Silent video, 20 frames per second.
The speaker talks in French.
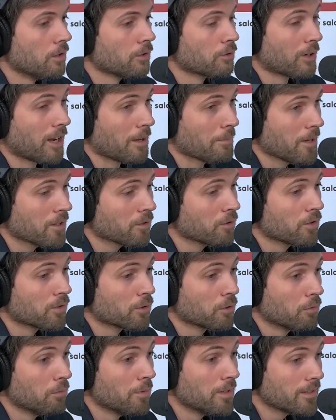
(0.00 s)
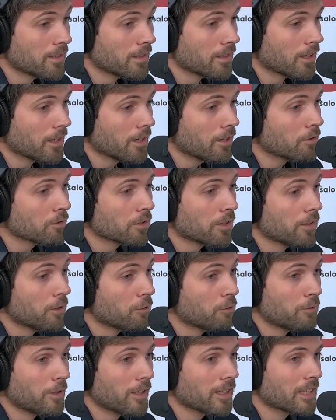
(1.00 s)
Sur la base de ce métier-là, on a
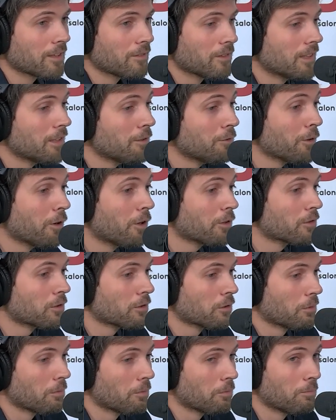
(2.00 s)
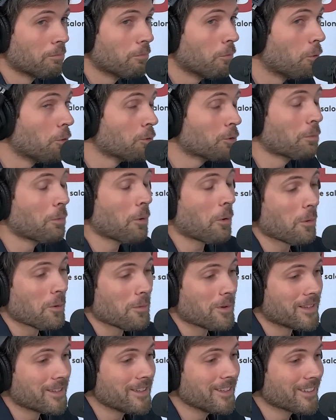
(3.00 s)
découvert qu'il y avait différentes euh, autres
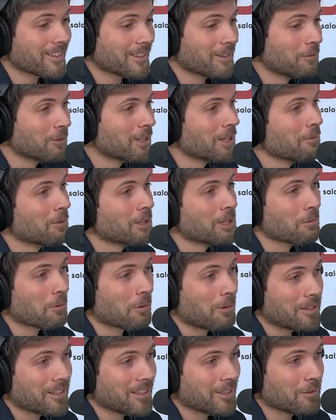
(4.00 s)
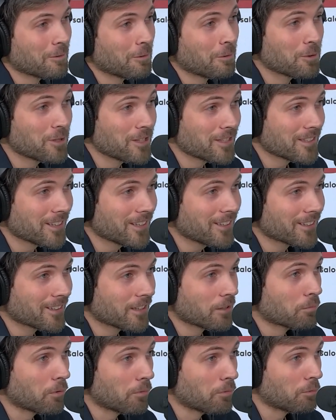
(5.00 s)
problématiques, notamment des problématiques de
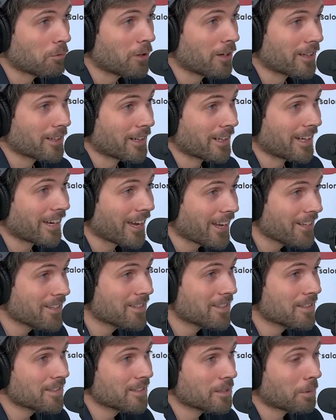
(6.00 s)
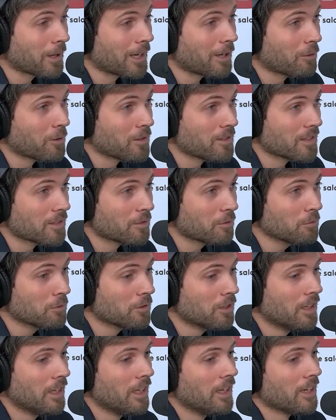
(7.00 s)
logiciels, pour pouvoir réaliser ces préconisations.
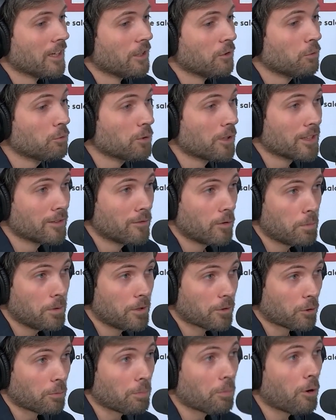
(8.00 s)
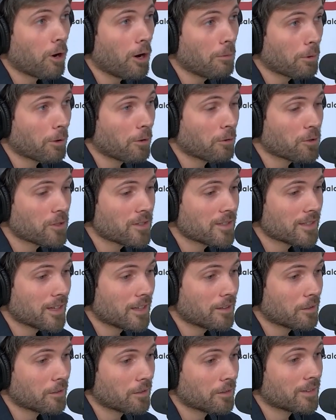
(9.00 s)
Et du coup, on a développé notre propre
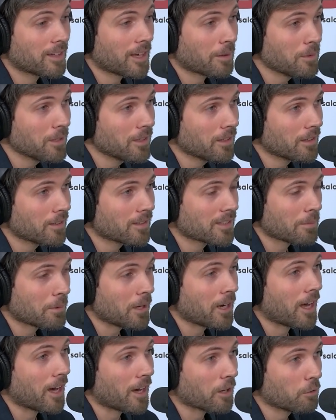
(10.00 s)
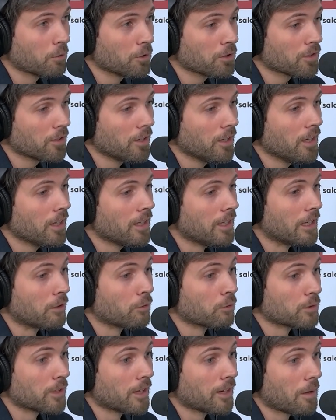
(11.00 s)
logiciel euh, thermique qui s'appelle Argos et
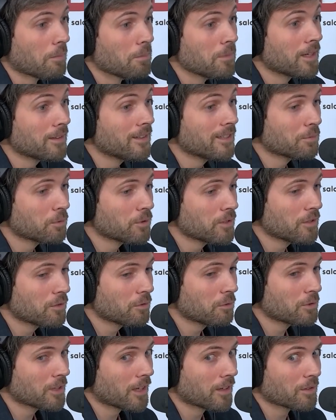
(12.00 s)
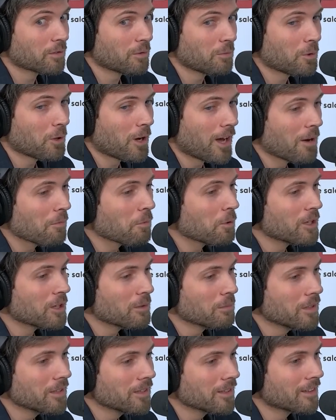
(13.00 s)
qu'on a mis à disposition il y a seulement un mois et
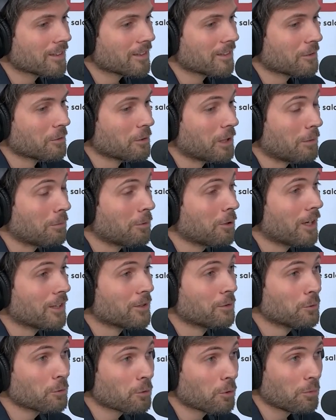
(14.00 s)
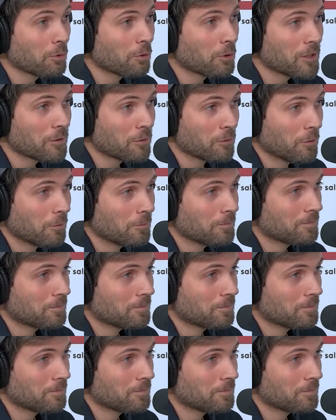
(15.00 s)
demi euh, également à d'autres bureaux d'études.